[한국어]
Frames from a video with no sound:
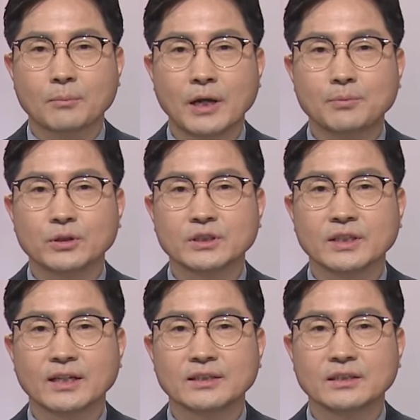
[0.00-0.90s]
발표
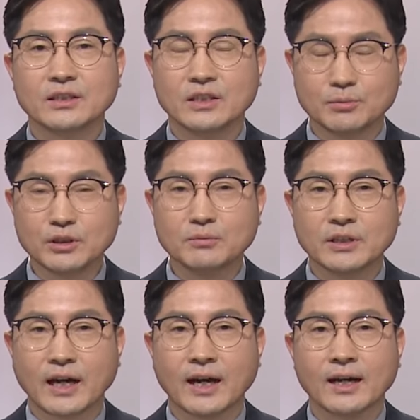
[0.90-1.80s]
시간은
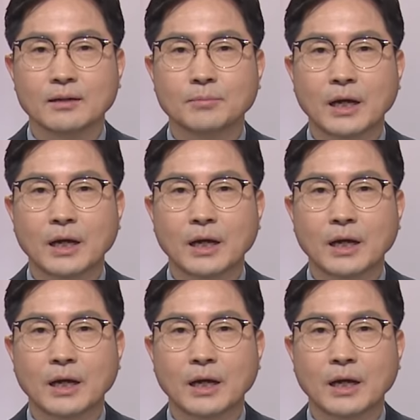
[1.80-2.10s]
2분입니다.